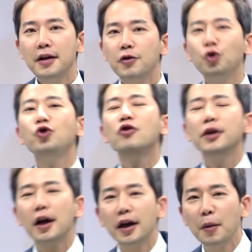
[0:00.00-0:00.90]

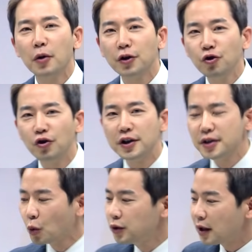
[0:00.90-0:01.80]
수능 얘기를 해볼게 수능.
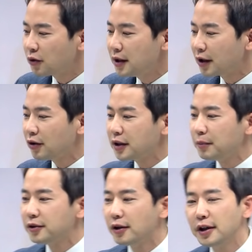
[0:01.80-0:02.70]
이제 고등학교 2학년
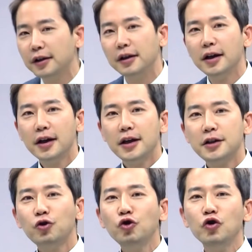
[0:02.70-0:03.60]
때부터는
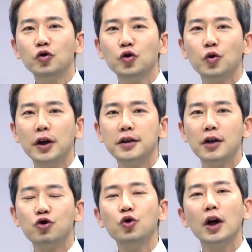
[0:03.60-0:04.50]
이제 수능도
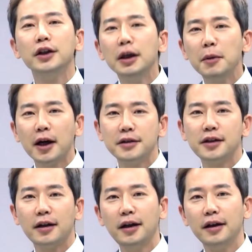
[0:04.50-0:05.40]
굉장히 중요한 의미가
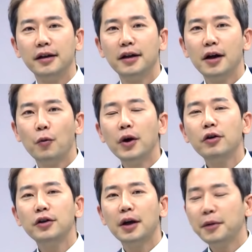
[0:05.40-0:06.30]
있잖아. 왜
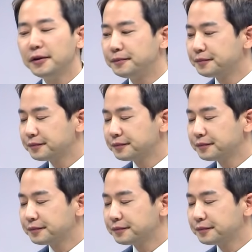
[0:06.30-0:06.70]
그러냐면